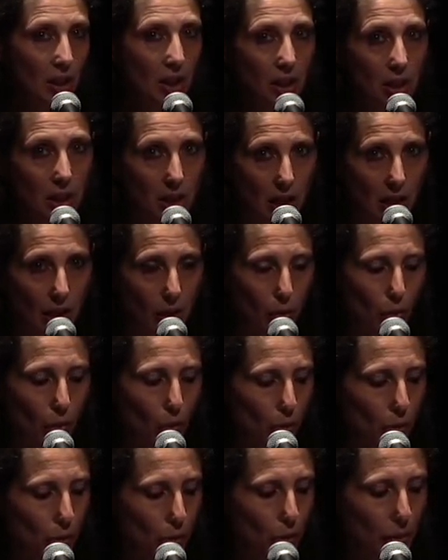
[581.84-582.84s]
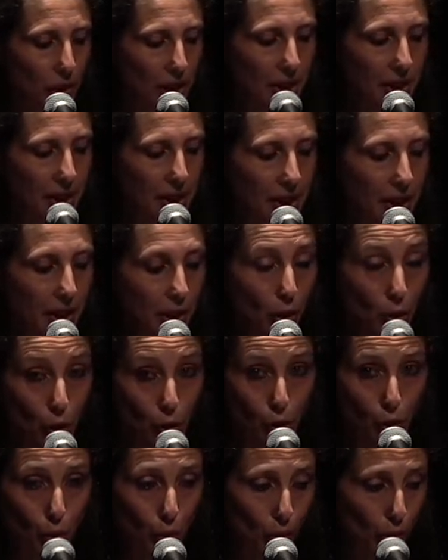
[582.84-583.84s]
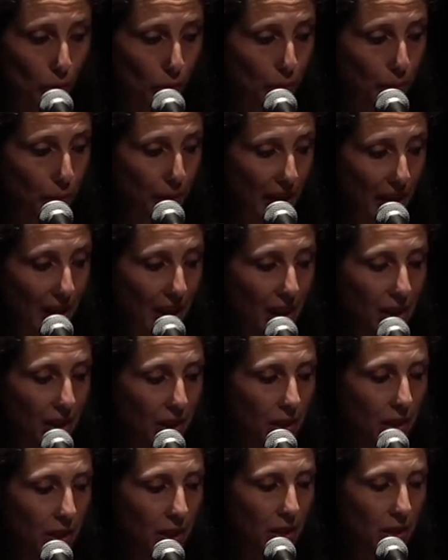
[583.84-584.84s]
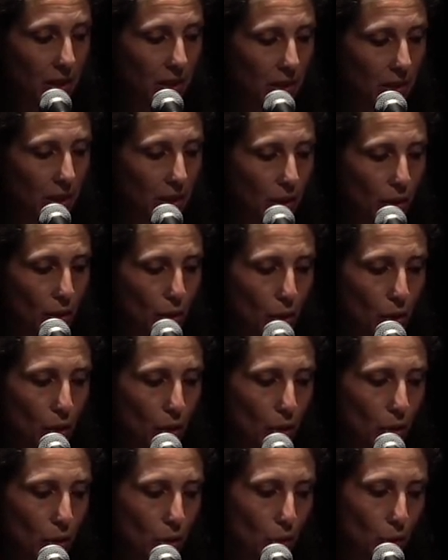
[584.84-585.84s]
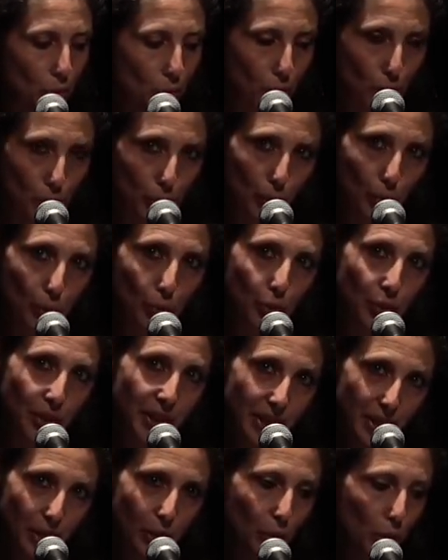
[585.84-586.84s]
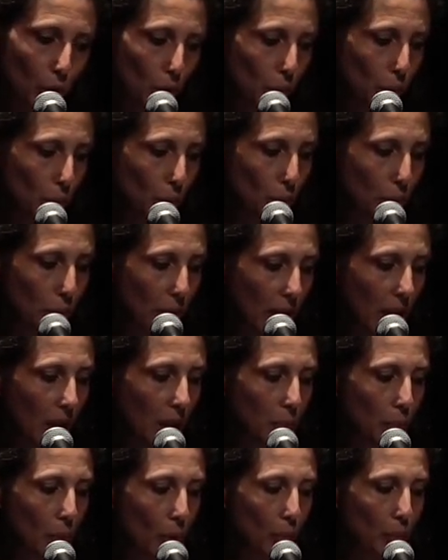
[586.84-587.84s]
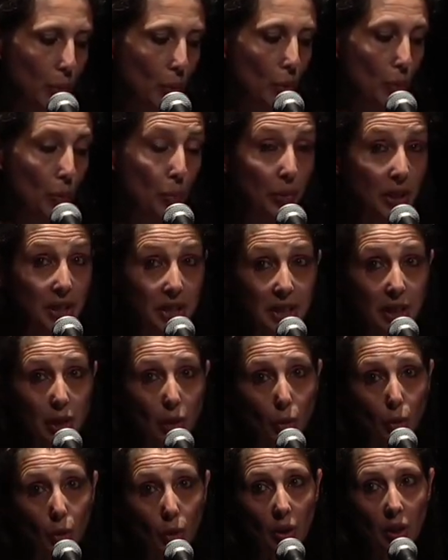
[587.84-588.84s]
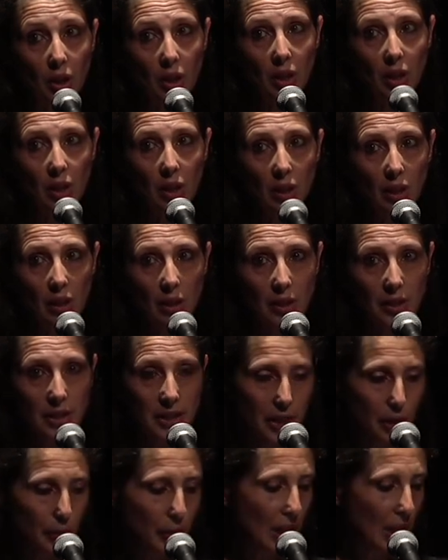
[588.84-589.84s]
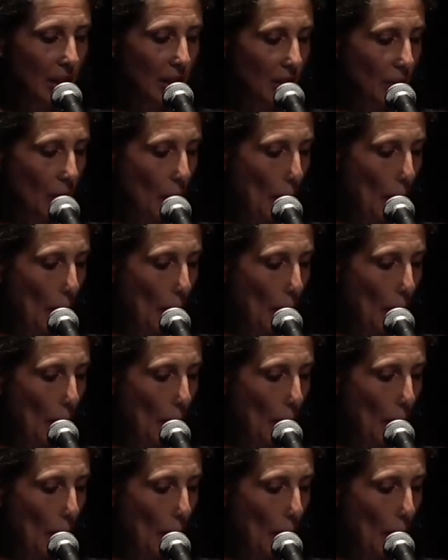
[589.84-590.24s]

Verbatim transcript: Charron, semi-liquide, jaune, brun. Je ne peux plus descendre plus bas, propos médicaux, sibilin